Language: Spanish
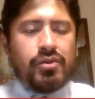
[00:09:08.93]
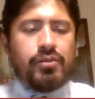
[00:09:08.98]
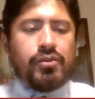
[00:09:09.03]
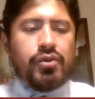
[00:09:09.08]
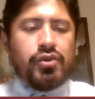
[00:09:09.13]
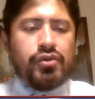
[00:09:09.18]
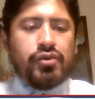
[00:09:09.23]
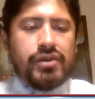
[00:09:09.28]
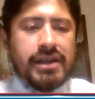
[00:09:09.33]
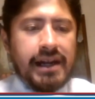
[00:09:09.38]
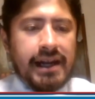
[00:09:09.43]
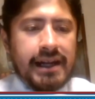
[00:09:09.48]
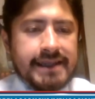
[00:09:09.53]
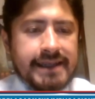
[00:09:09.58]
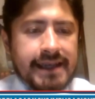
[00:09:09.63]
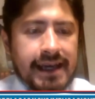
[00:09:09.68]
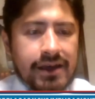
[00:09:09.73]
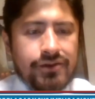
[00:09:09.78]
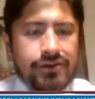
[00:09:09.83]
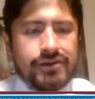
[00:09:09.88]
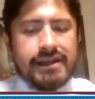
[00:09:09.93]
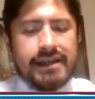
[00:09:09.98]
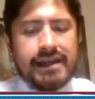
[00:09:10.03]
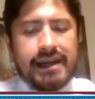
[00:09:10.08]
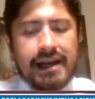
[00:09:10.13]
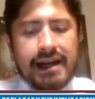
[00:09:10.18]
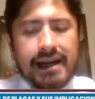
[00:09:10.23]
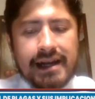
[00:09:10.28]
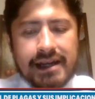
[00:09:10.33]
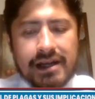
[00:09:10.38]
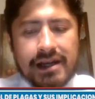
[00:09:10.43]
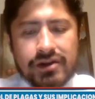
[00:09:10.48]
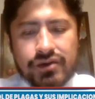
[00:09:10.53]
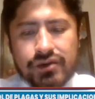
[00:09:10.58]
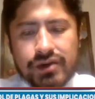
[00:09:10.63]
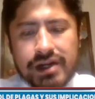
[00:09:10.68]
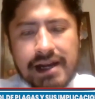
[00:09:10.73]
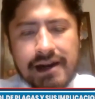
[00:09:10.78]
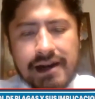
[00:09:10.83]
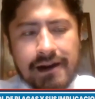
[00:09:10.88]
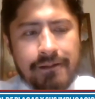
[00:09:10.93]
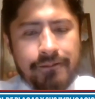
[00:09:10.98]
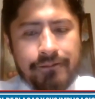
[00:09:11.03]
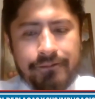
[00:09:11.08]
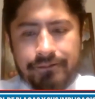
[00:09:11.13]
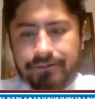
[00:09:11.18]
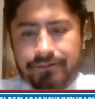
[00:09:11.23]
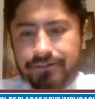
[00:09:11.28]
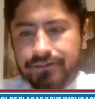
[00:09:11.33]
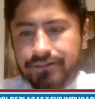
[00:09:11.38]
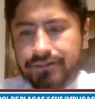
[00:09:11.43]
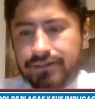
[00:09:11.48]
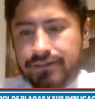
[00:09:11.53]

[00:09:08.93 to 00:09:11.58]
son muy utilizados en el área rural.